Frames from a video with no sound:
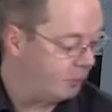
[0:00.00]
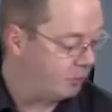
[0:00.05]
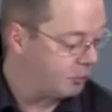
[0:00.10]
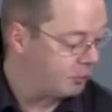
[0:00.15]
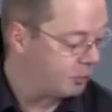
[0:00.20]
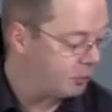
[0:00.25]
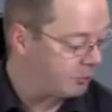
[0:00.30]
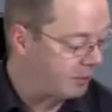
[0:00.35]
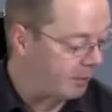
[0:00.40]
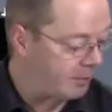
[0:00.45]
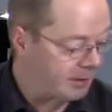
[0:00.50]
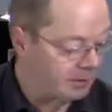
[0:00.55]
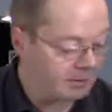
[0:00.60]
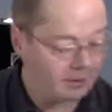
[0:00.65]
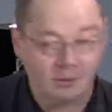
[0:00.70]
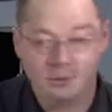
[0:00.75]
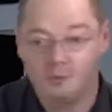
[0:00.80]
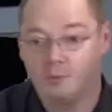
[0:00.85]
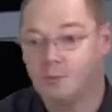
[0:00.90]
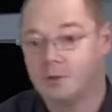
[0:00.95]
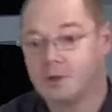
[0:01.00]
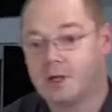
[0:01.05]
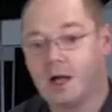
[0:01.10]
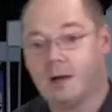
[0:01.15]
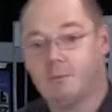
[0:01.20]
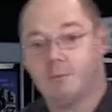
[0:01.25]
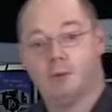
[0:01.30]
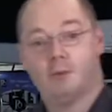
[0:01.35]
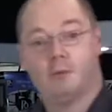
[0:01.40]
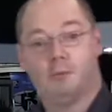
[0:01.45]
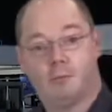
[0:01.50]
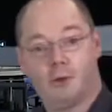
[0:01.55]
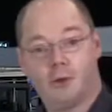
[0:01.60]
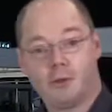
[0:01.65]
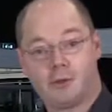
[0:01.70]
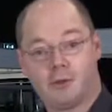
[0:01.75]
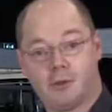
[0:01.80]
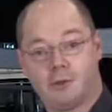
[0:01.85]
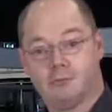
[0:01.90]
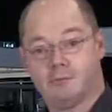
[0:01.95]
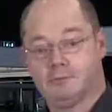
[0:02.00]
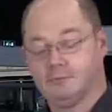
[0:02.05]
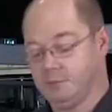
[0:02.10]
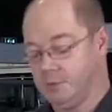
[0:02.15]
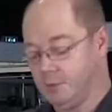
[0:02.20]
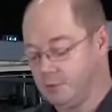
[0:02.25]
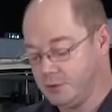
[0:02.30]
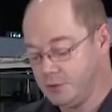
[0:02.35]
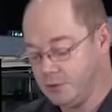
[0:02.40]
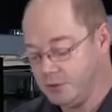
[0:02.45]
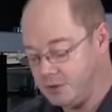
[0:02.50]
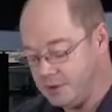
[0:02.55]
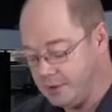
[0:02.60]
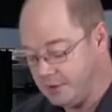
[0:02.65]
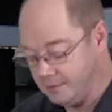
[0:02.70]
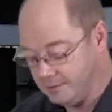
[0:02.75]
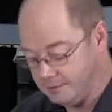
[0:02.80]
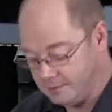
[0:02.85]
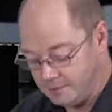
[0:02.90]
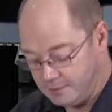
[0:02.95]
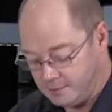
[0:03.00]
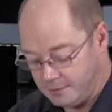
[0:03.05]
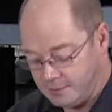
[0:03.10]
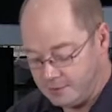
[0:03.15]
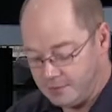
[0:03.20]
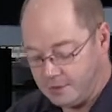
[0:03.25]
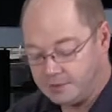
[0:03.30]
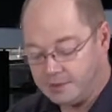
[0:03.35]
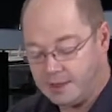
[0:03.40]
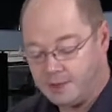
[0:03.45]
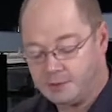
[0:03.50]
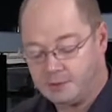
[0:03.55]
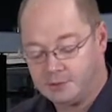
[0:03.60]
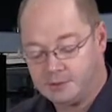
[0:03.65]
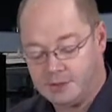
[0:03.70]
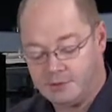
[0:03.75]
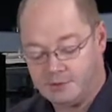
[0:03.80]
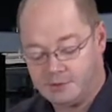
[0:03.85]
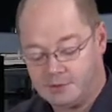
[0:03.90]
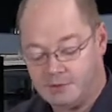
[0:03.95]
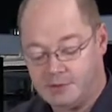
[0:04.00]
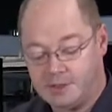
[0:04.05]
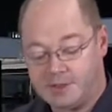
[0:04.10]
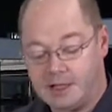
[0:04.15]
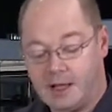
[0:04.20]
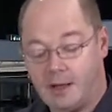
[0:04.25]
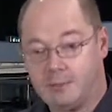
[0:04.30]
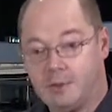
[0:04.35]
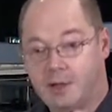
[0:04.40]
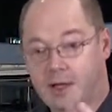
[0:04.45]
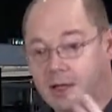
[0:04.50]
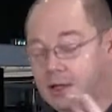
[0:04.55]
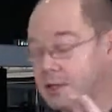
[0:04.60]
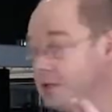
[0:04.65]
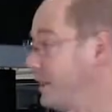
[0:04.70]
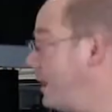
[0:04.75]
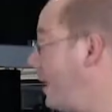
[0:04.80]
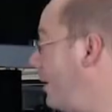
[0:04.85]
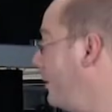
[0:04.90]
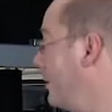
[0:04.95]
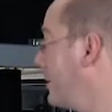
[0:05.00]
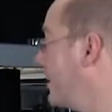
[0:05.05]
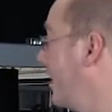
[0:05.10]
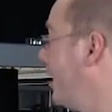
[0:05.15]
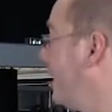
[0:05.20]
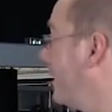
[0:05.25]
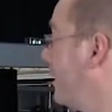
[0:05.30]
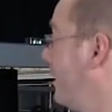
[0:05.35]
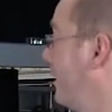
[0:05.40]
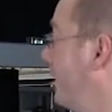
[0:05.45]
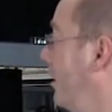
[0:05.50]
où je dois mettre mon câble PUC. Donc ceci, là d'un côté vous avez le câble RJ45